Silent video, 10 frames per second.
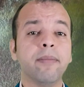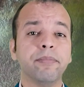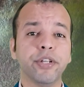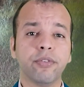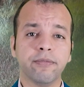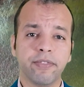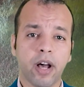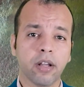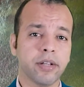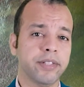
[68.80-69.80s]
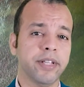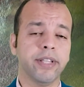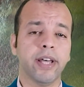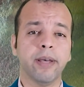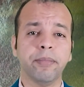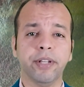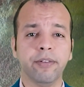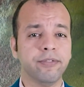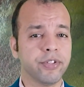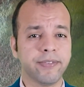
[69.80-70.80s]
بيكم في حلقه جديده من
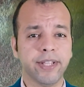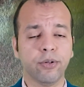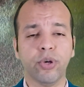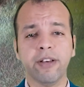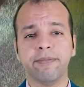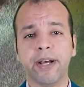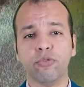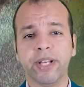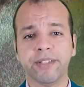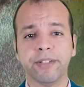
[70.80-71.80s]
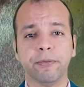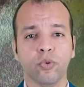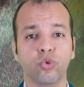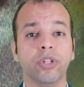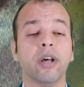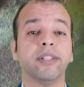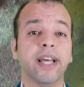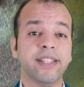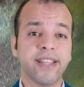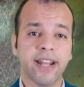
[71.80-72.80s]
انفوسفير غلاف معلوماتي والنهارده
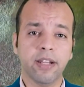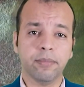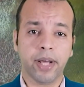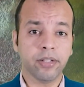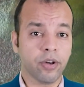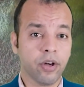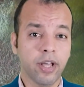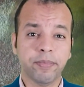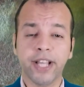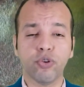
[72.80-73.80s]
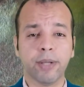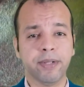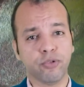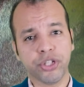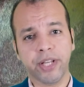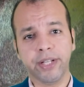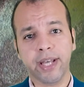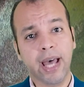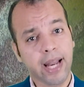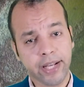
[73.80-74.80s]
هنتكلم عن غرائب كوكب المشتري
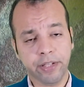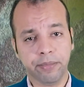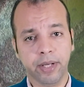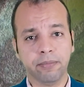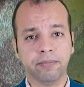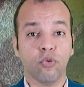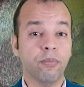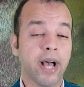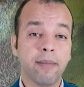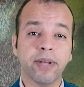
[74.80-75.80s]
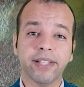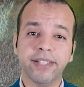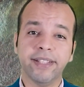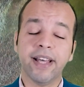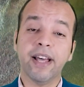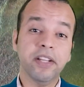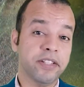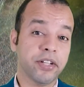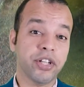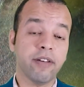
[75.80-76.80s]
العجيبه ومهمه جديده
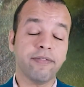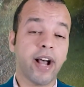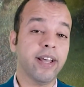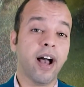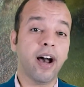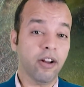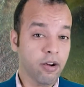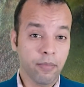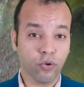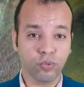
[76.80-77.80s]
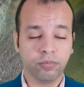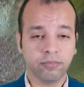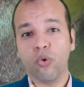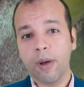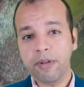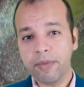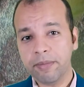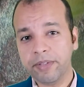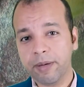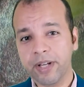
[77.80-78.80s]
لاستكشاف حياه على اقماره وقبل ما
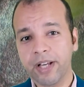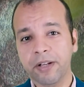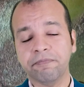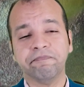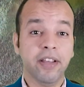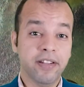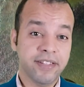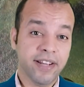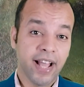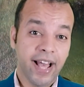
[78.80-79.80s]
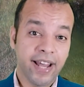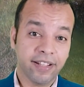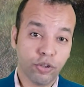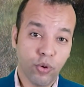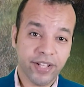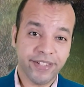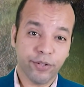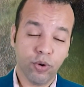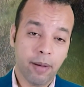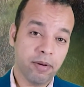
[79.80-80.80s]
نبدا بقى انزل حالا
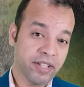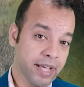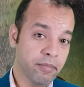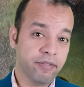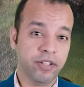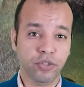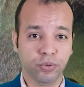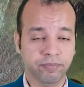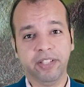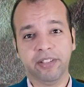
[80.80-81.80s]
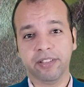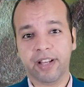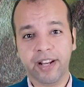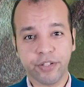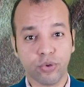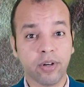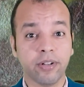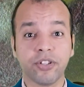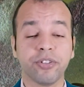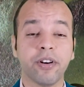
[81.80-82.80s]
دلوقتي وقبل ما تكمل الفيديو اضغط على زرار
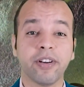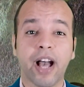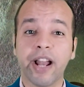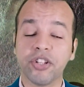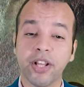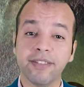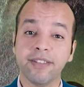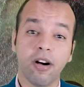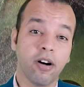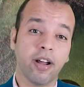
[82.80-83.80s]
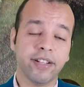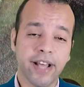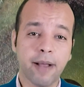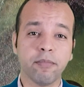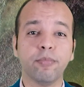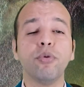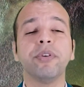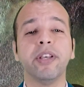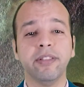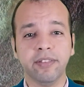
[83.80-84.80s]
الاشتراك علشان ده اقل دعم
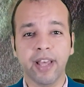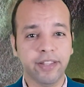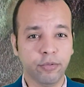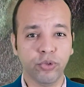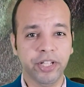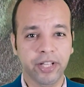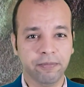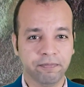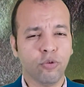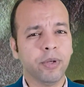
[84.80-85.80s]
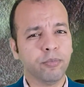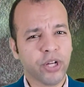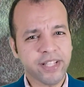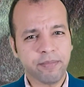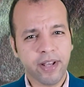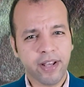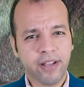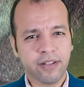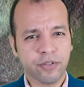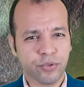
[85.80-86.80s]
ممكن تقدمه لينا وبالمناسبه
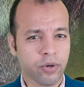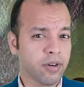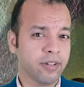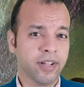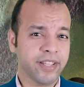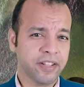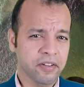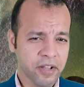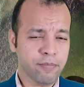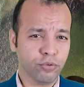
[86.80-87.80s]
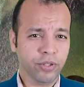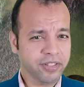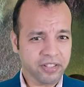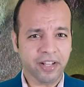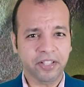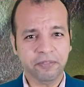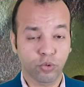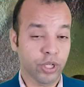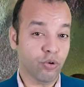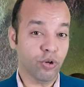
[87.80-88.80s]
زرار اللايك جنبه اضغط عليه
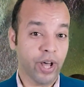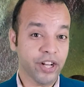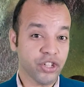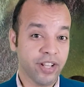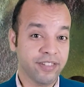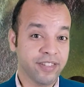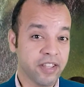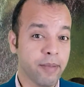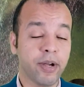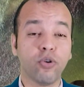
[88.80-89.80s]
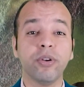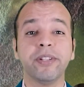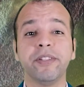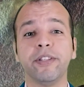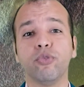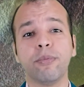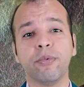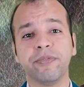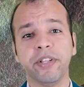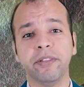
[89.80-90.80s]
وده كله علشان تتابع كل جديد
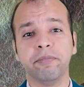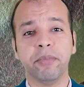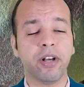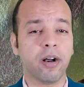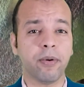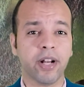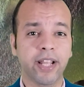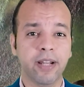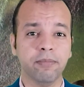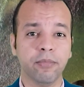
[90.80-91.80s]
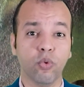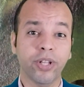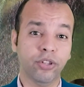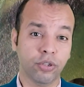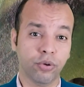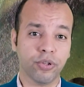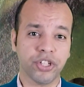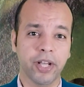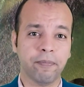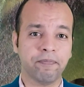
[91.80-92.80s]
ومفيد من اخبار العلم
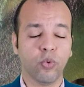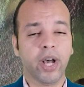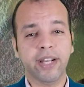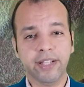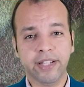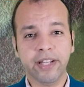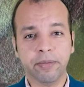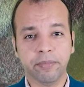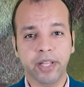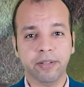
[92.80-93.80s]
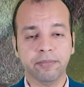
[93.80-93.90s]
والتكنولوجيا وخلينا نبدا